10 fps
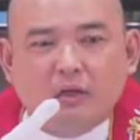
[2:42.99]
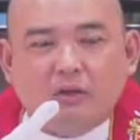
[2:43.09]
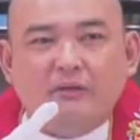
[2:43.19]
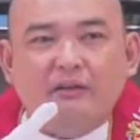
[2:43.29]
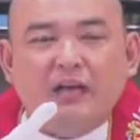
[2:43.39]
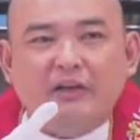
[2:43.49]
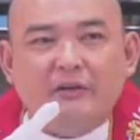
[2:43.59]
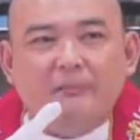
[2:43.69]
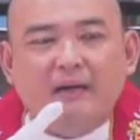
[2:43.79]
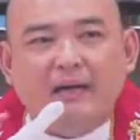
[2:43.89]
So ano lang
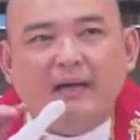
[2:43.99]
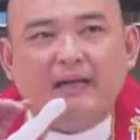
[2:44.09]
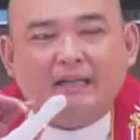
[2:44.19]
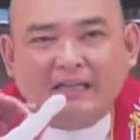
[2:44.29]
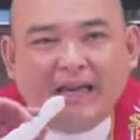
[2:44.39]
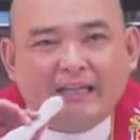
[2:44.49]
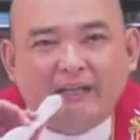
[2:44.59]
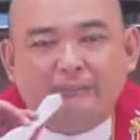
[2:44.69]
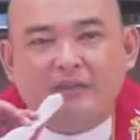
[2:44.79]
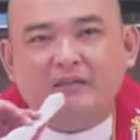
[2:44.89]
yung mga
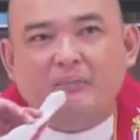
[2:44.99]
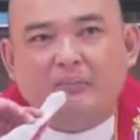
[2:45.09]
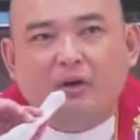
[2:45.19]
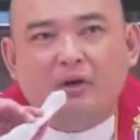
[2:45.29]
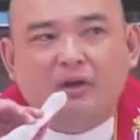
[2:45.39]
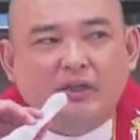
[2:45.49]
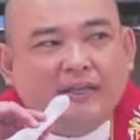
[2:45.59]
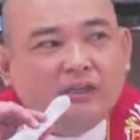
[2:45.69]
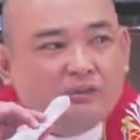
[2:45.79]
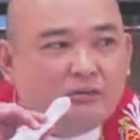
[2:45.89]
guiding principle
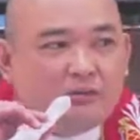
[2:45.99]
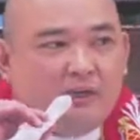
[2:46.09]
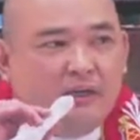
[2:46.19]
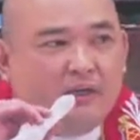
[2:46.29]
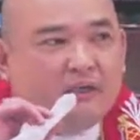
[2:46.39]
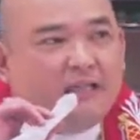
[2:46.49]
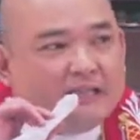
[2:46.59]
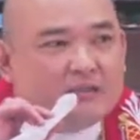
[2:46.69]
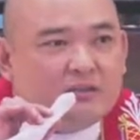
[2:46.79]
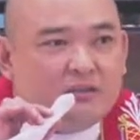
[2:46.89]
in choosing list